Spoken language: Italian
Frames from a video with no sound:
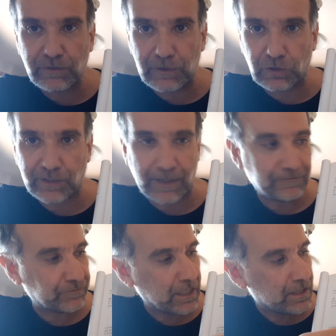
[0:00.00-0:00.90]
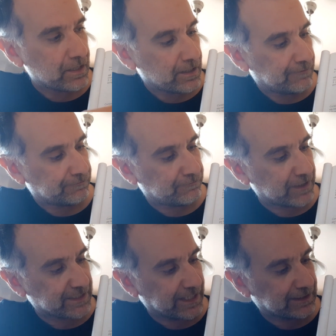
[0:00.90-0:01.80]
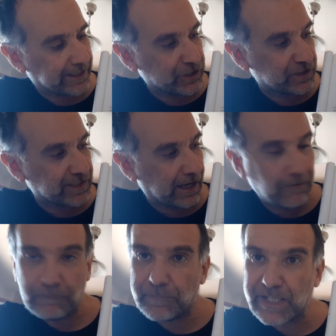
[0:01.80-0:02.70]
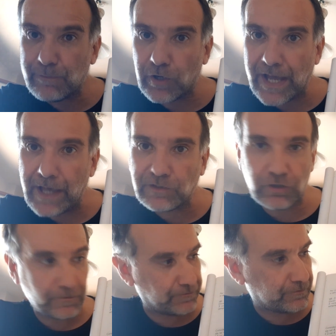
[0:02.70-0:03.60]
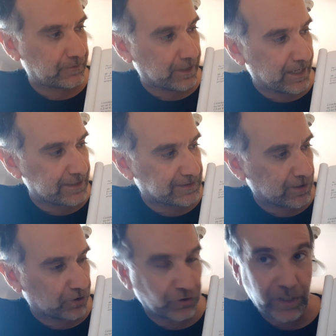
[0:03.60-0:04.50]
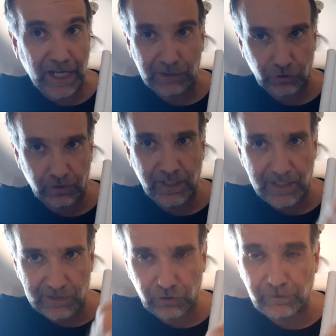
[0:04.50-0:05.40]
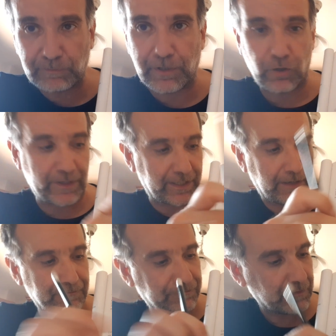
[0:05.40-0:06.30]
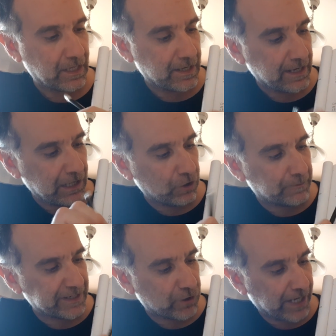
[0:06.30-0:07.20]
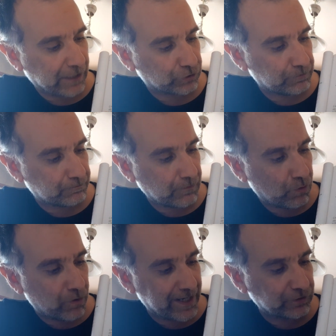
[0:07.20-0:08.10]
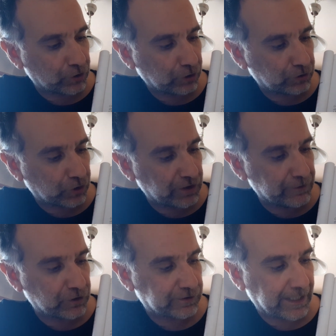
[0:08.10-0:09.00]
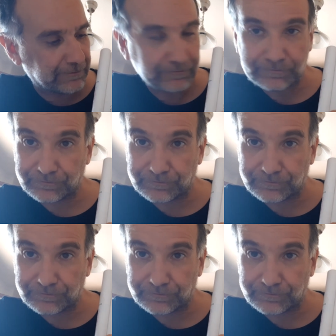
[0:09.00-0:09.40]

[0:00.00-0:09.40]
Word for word: diviso 3. Vedrete che ci sta primo caso e secondo caso e adesso vi spiego perché. Allora, primo caso 48 diviso 3.